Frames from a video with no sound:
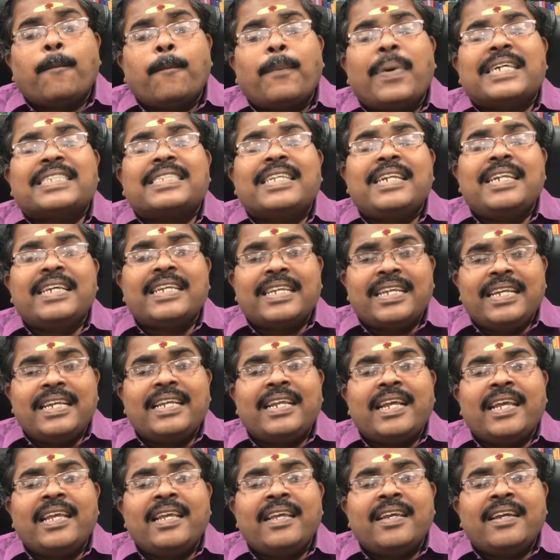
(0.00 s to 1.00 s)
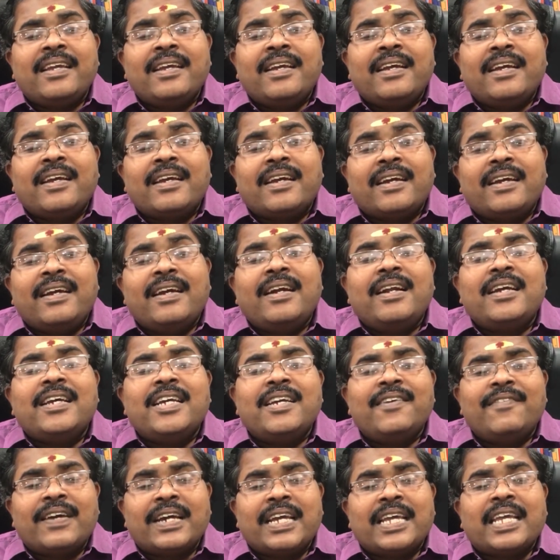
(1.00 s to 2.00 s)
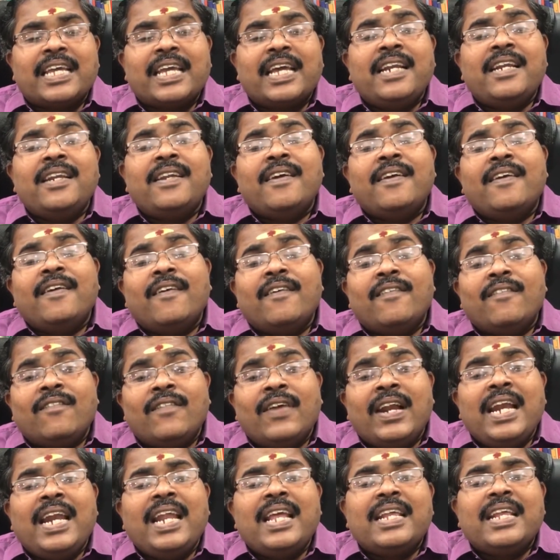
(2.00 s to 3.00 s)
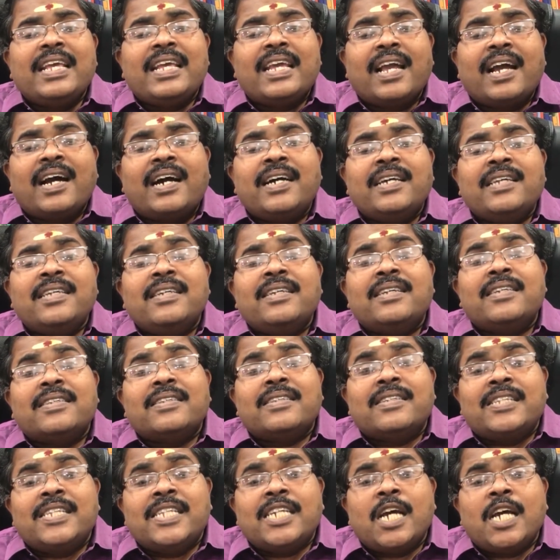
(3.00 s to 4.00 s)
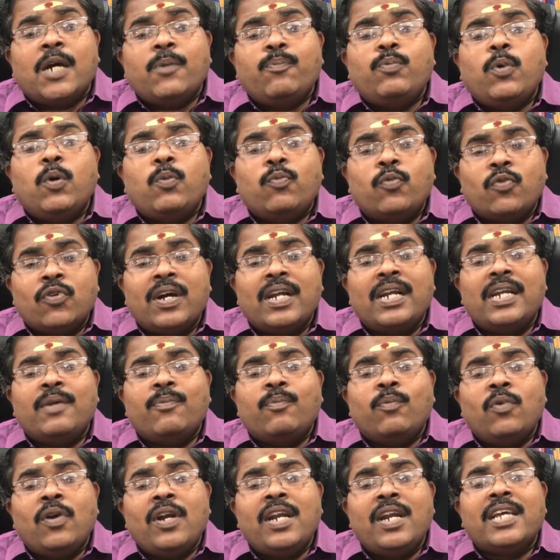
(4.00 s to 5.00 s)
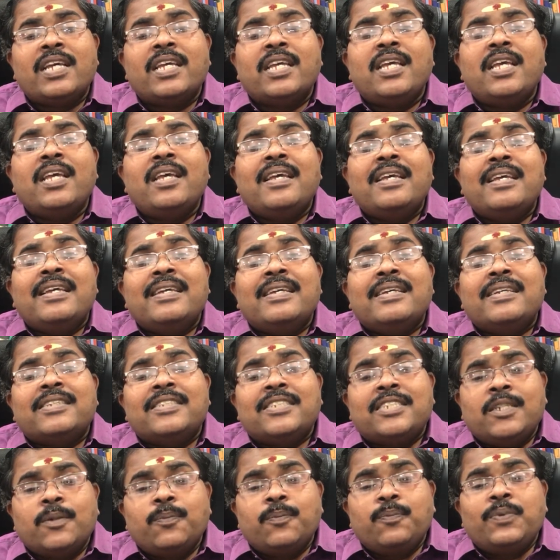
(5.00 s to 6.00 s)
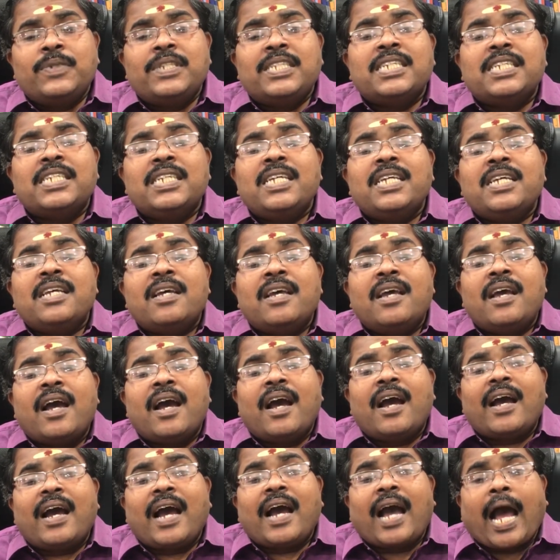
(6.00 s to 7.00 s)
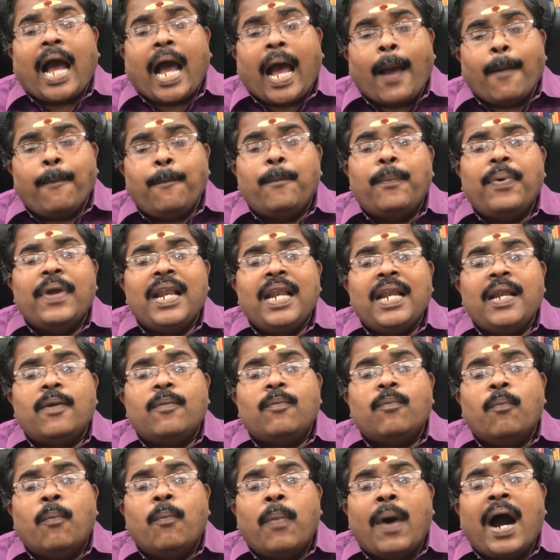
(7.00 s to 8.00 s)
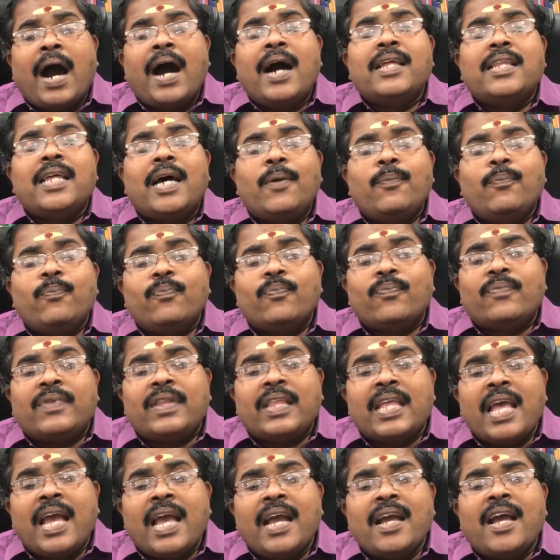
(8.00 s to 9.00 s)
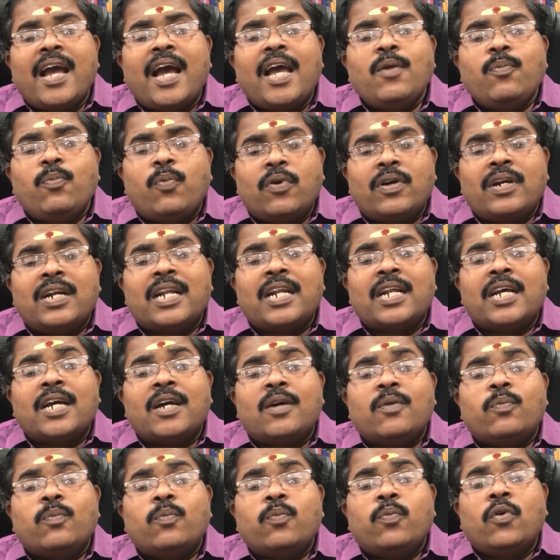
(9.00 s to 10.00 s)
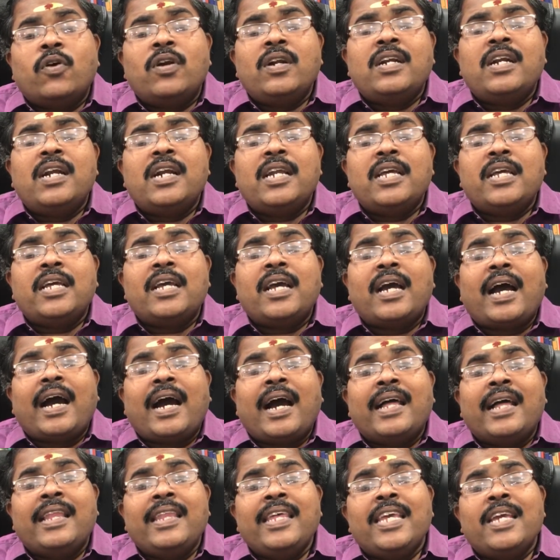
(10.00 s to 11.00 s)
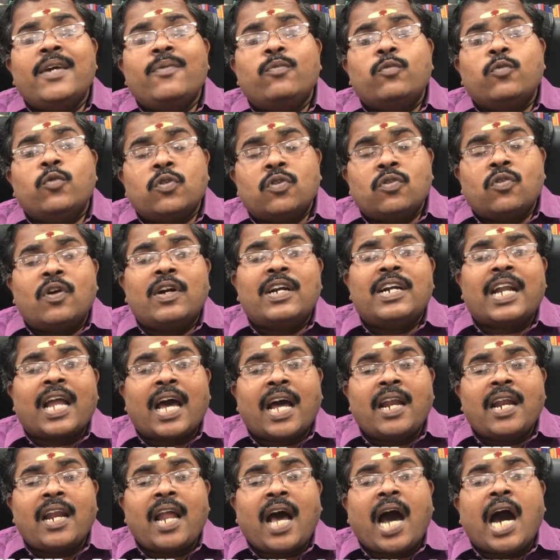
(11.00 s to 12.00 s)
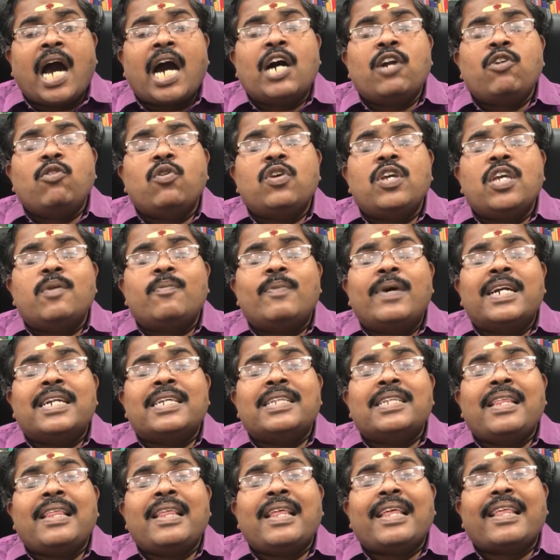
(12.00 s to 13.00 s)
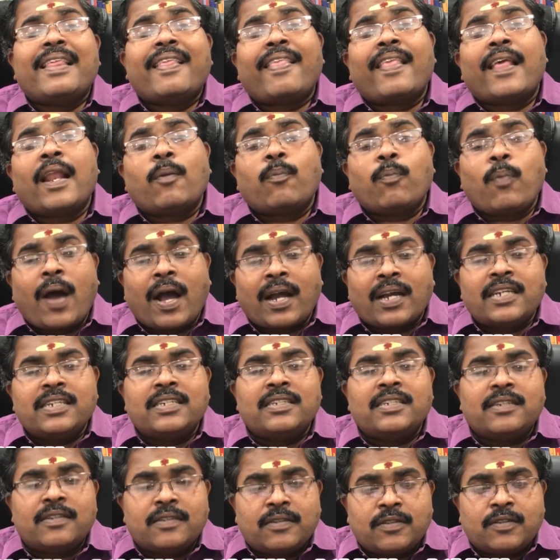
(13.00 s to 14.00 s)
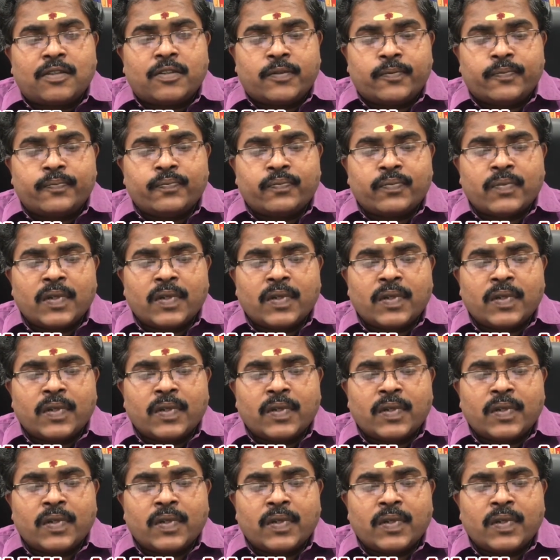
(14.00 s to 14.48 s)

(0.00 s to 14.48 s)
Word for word: பசலக்கீரை கிழங்கு வகைகள் வெள்ளரிக்காய் சிகப்பு முங்கல் முள்ளங்கி சிப்ஸு ஆப்பிள் பாதாம் தேங்காய் போன்ற பொருட்களை அதிகம் உட்கொண்டால் ஆரோக்கியமானது சிறப்பாக இருக்கும்